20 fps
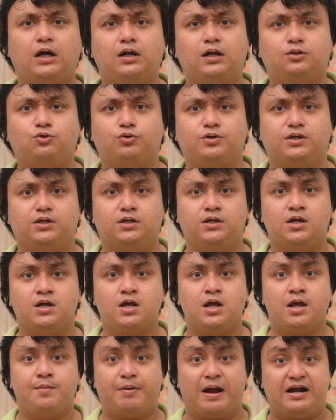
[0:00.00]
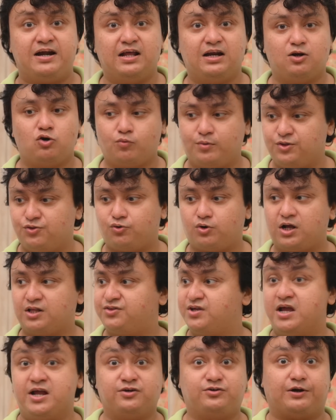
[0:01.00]
তা না তো কি প্যান্ডেলে রবীন্দ্রনাথ
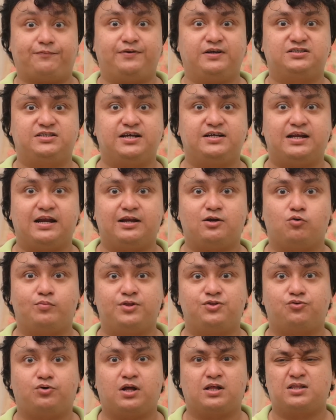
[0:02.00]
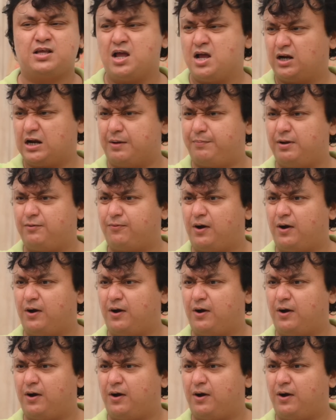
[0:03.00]
ট্রাফিক সিগন্যালে রবীন্দ্রনাথ ক্লাবের